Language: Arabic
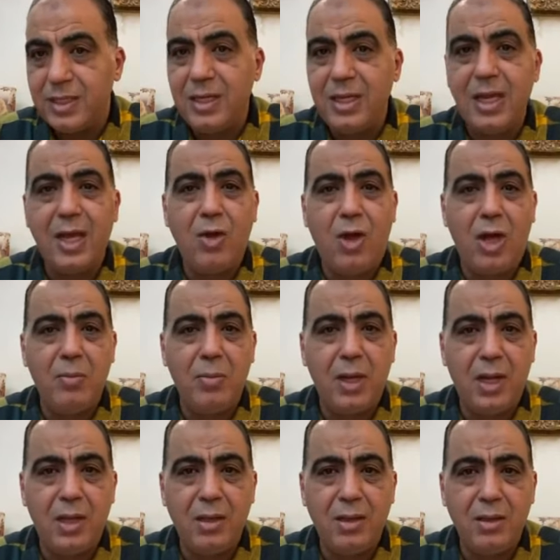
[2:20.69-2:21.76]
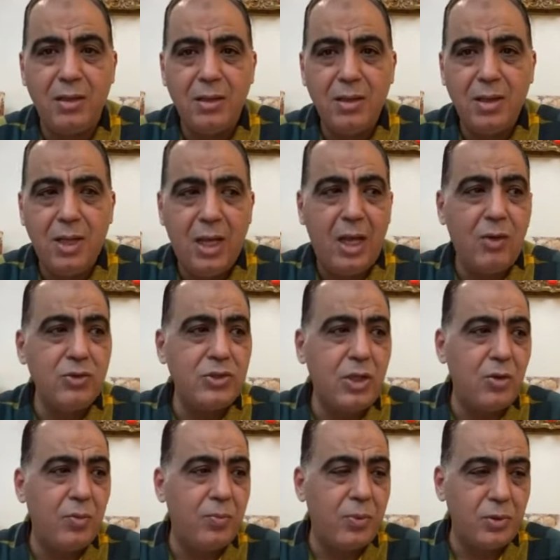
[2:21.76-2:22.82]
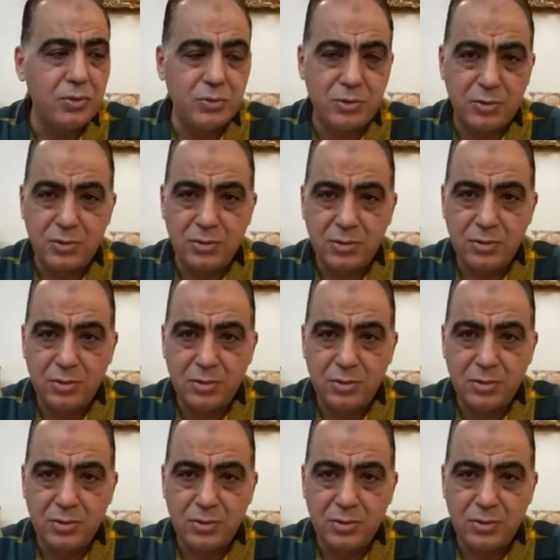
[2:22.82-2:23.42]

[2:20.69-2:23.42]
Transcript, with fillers: ليه قالوا على الملأ عاوز ياخد بونت